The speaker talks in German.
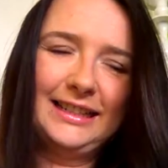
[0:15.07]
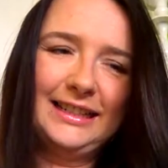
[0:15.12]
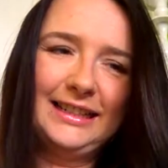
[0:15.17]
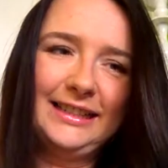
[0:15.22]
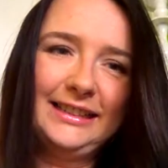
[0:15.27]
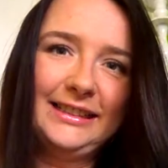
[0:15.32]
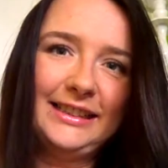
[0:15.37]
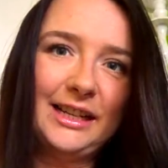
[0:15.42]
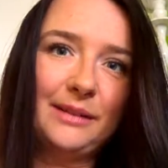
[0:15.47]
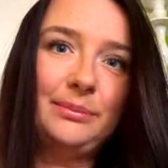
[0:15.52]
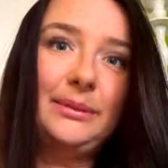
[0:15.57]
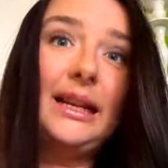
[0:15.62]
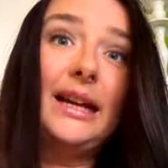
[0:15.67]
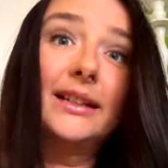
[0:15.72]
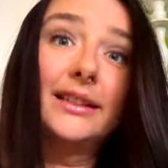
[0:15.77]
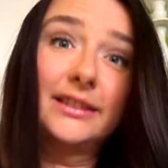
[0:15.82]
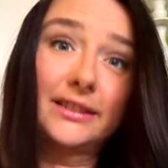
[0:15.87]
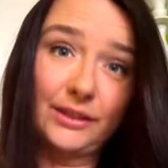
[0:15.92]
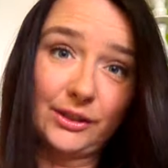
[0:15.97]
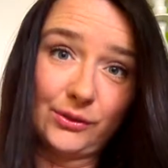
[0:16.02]
Ich habe
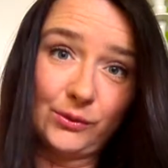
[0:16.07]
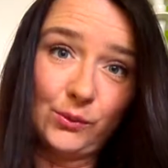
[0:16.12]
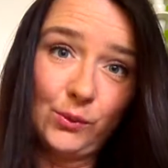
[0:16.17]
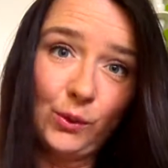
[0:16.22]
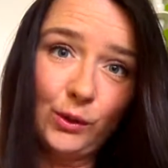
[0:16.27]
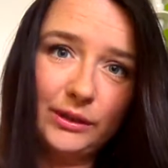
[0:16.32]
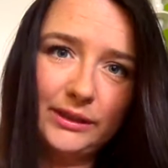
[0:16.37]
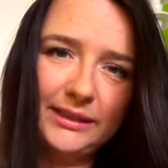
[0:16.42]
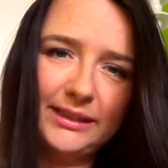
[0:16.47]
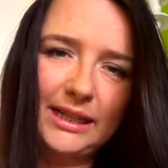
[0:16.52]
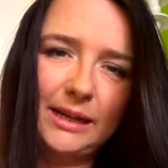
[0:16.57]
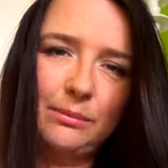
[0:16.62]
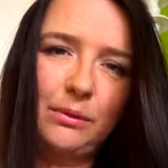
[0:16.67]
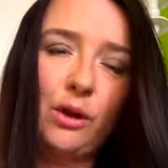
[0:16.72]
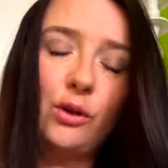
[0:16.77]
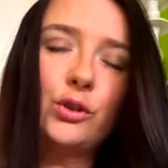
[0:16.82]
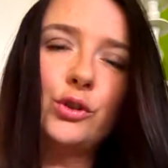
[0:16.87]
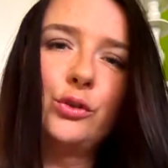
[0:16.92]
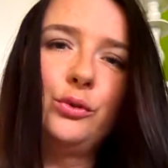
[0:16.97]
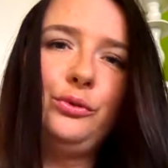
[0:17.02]
lange gesucht, ich habe
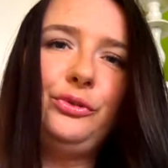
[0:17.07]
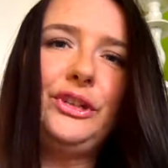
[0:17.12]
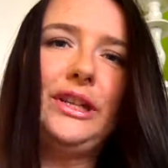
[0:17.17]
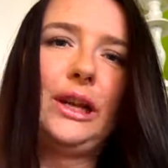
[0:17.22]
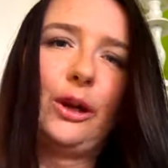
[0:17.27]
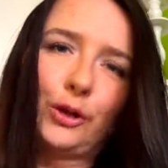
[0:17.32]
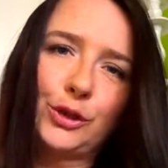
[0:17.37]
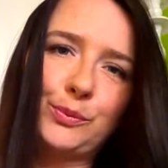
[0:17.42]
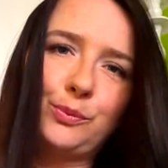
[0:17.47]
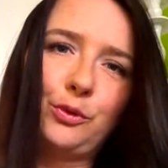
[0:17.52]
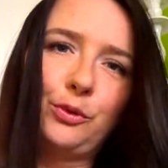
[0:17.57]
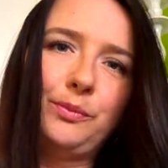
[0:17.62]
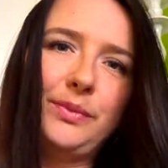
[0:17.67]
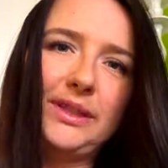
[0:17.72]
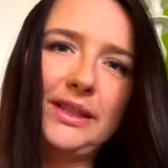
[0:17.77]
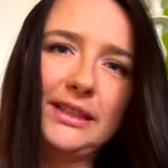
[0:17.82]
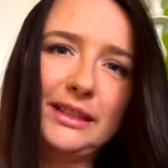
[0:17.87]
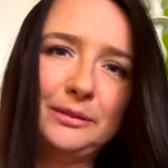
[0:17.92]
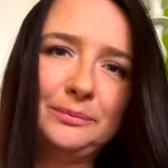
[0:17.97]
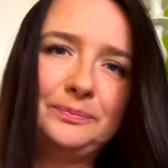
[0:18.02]
auch schon viel
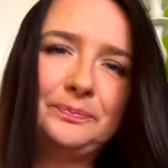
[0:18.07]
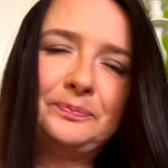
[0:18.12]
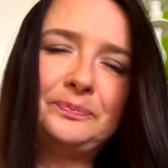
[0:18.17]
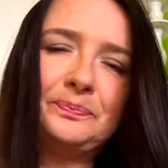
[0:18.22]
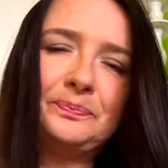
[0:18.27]
ausprobiert.